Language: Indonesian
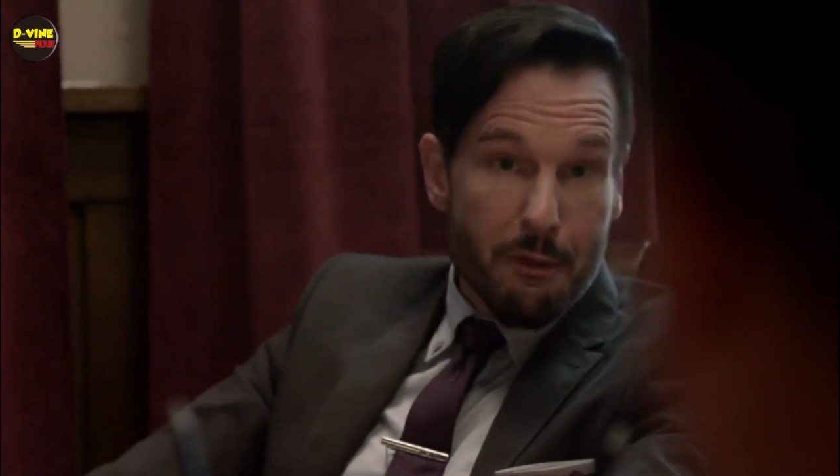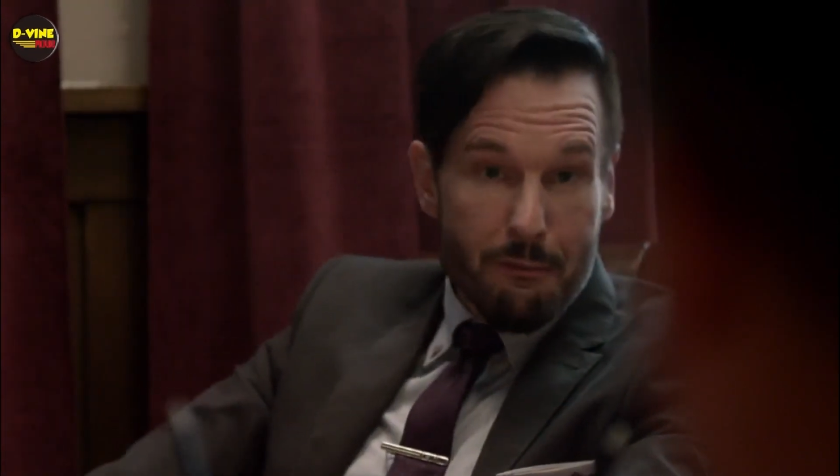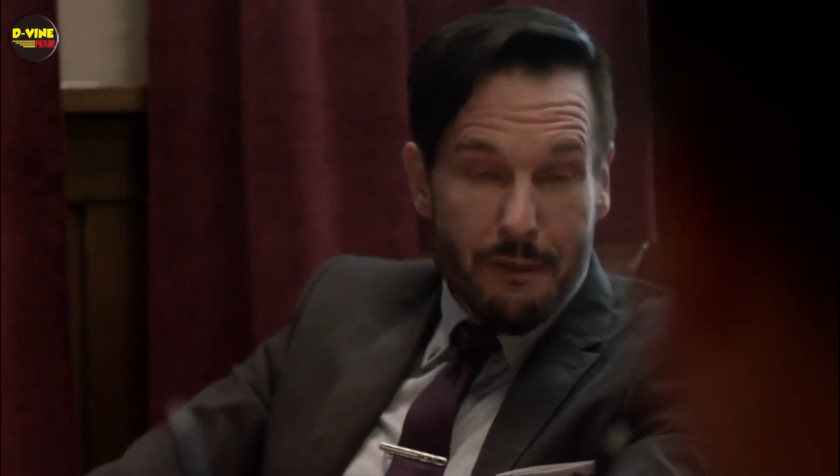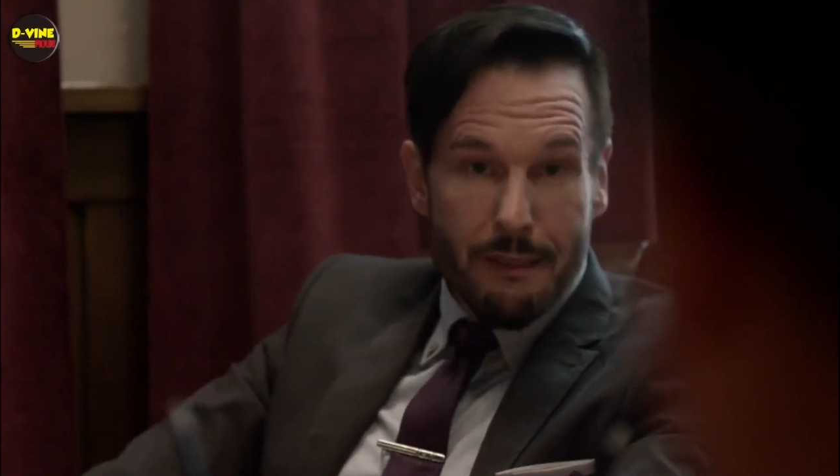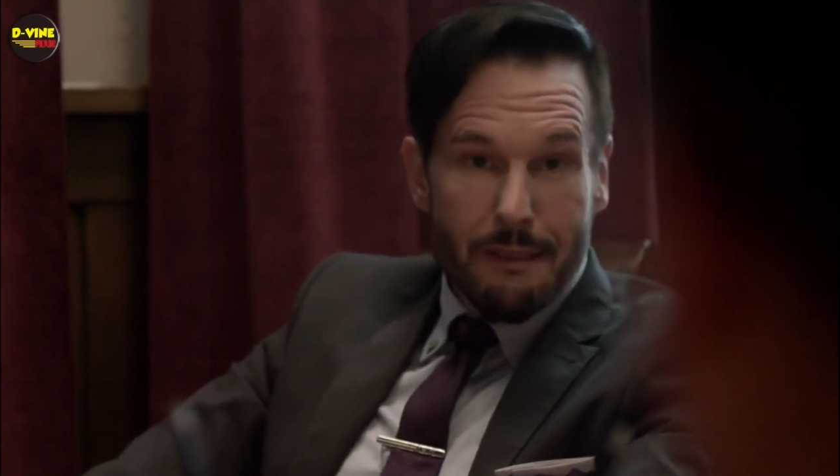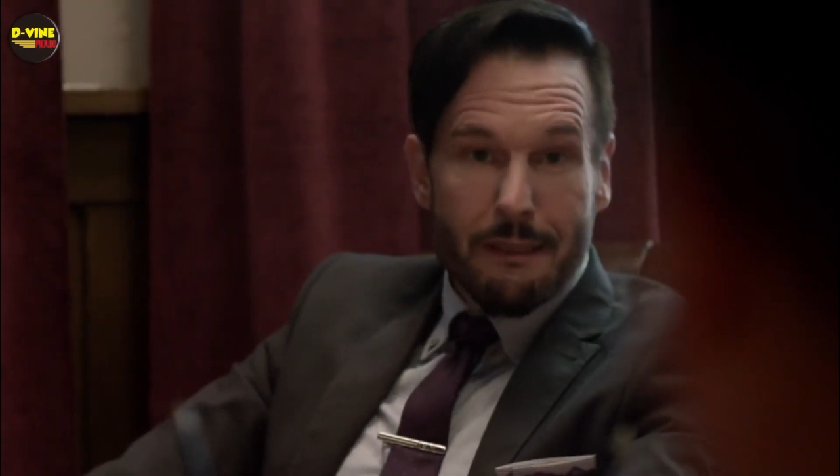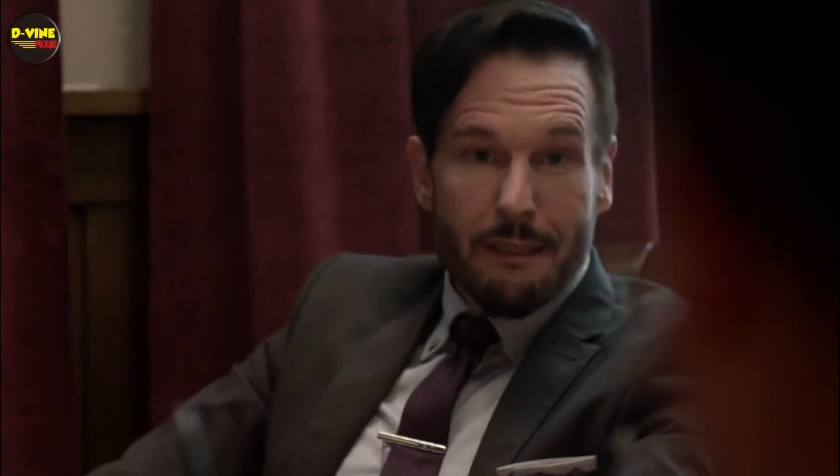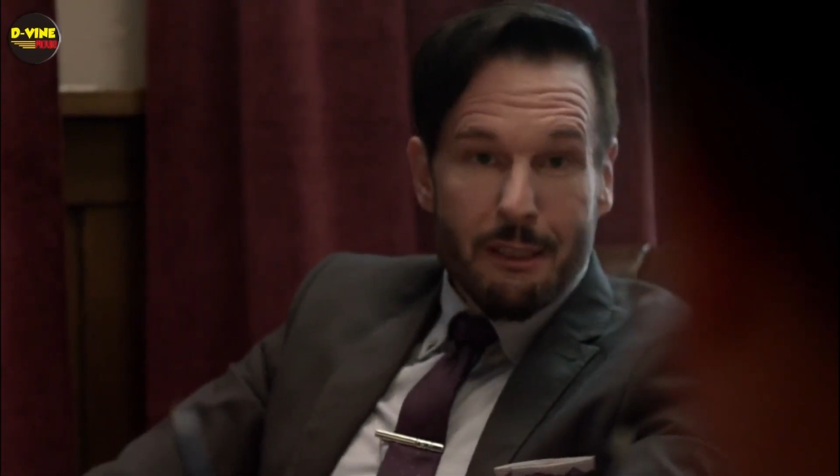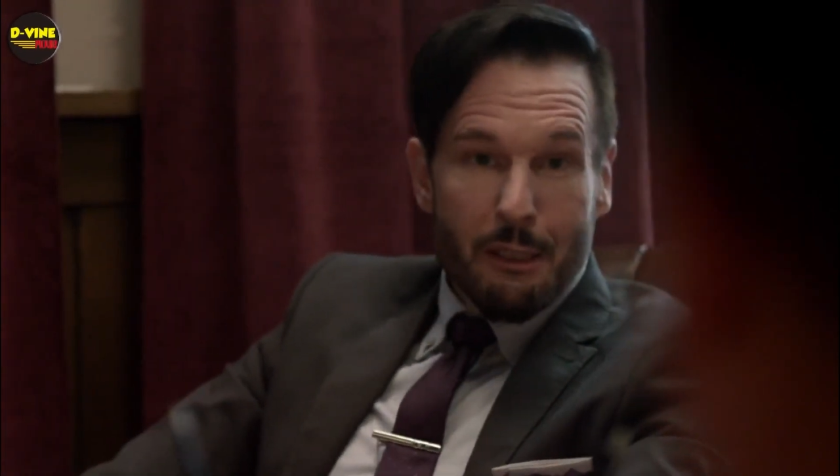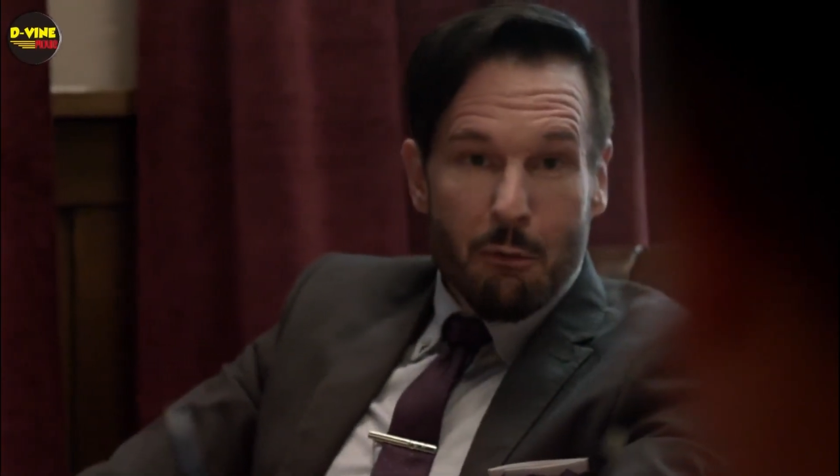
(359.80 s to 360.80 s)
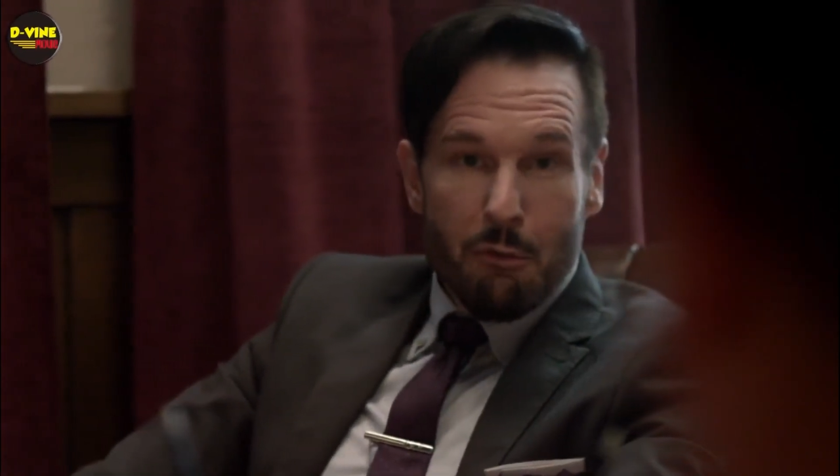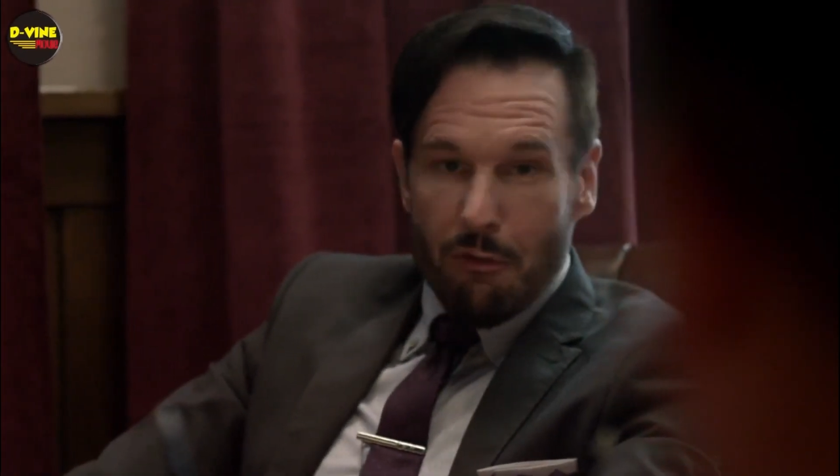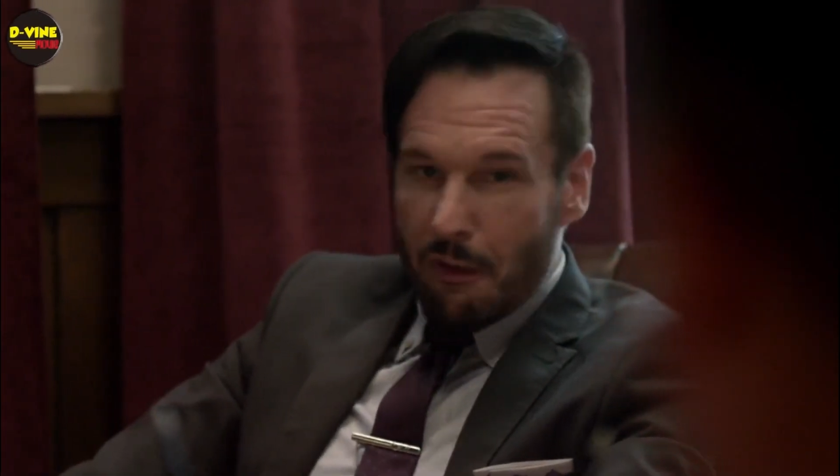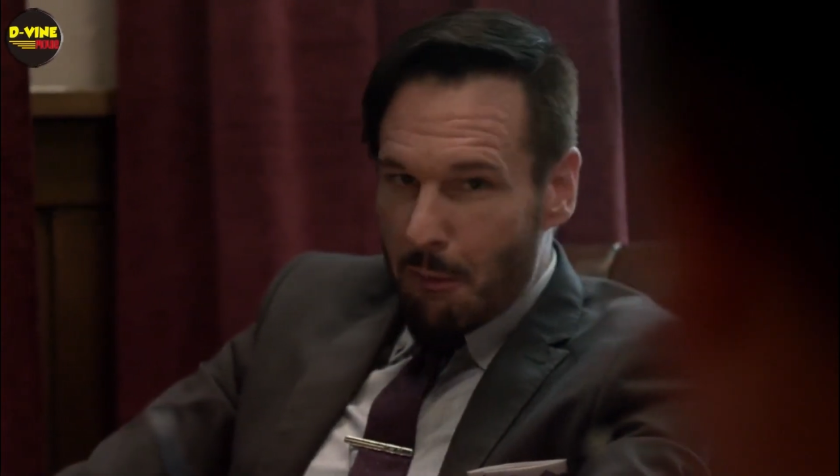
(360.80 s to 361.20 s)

Bahkan, Schneider